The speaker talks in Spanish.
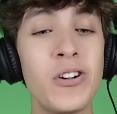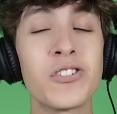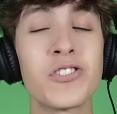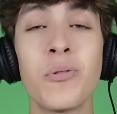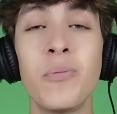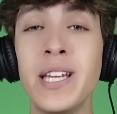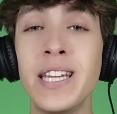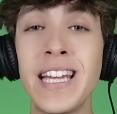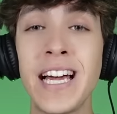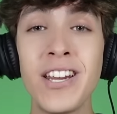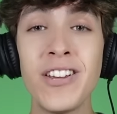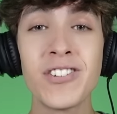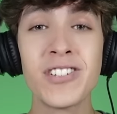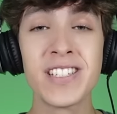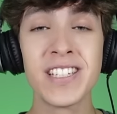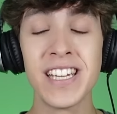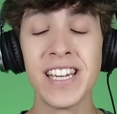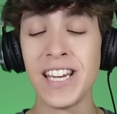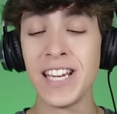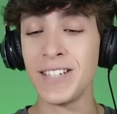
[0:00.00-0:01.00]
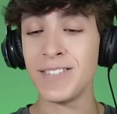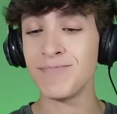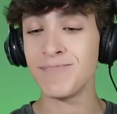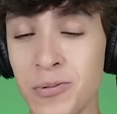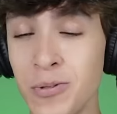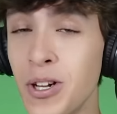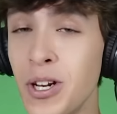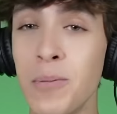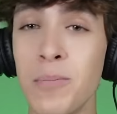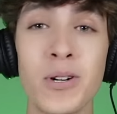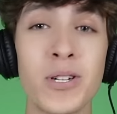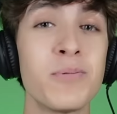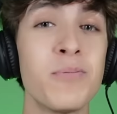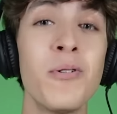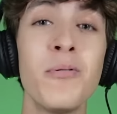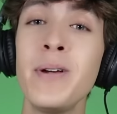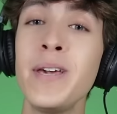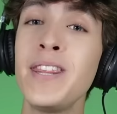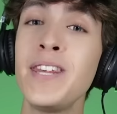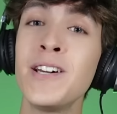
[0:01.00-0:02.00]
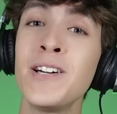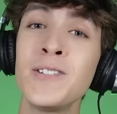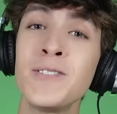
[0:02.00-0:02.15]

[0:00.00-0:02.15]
en los comentarios y os veo en el próximo vídeo.